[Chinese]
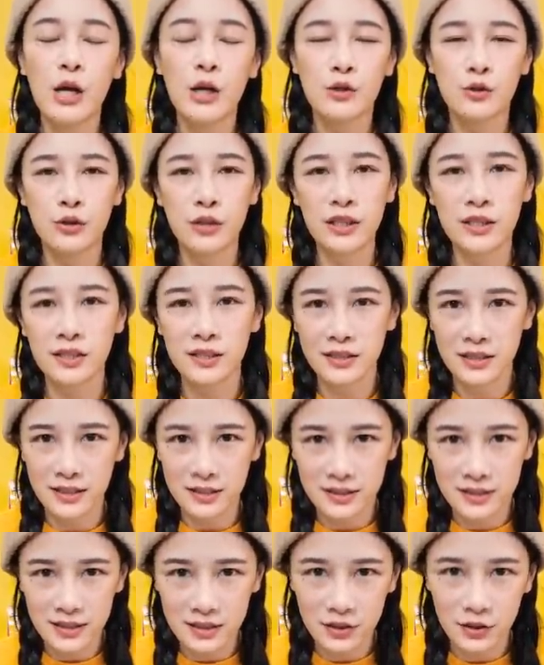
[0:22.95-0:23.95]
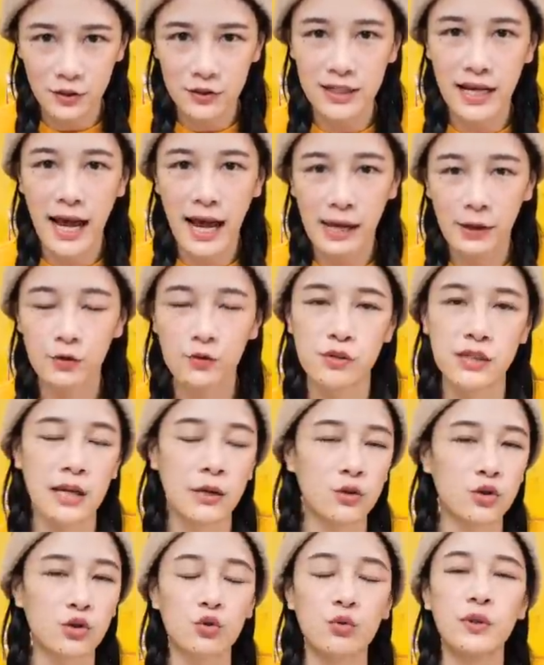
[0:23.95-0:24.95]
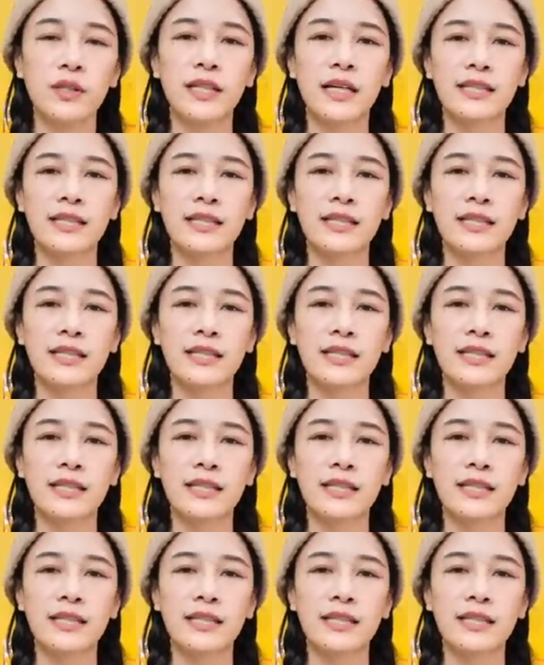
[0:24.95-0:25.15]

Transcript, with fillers: 所以呢，前一阵子有在 IG 上询问